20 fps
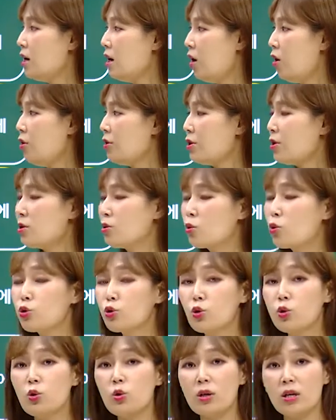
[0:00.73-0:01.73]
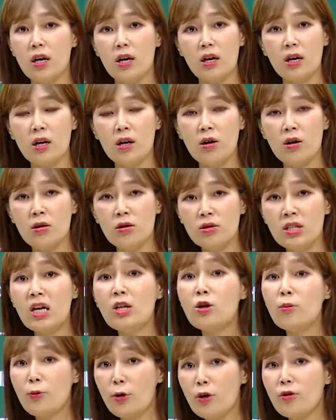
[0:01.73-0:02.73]
어, 이런 우뚝이의 한
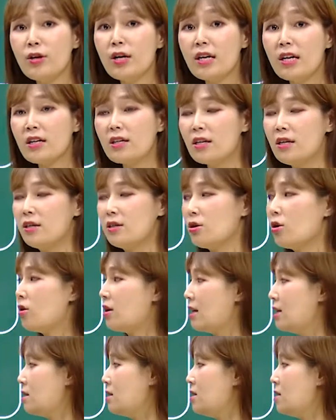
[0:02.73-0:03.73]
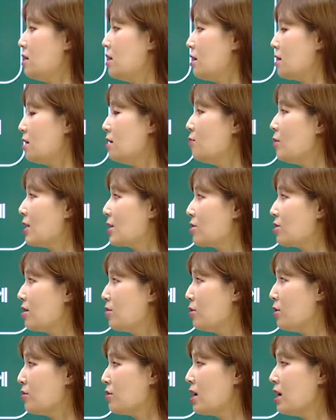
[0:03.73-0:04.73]
산업 현황에 대해서 같이 이야기를
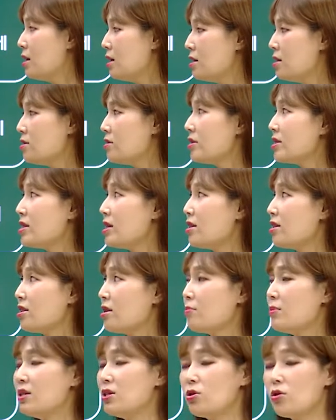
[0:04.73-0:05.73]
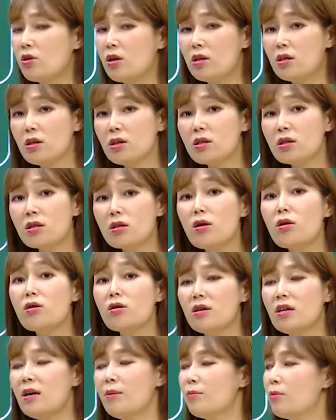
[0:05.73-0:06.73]
해봤다면 인재상이나 비전의
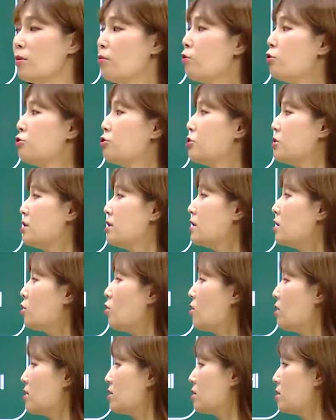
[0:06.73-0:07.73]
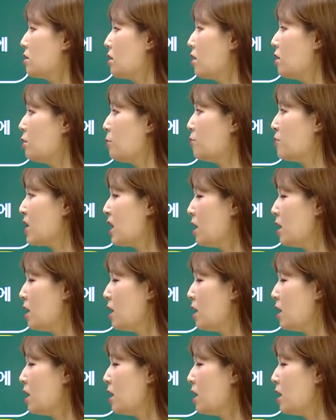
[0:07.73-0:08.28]
특성을 한번 볼 수 있을 것 같은데요.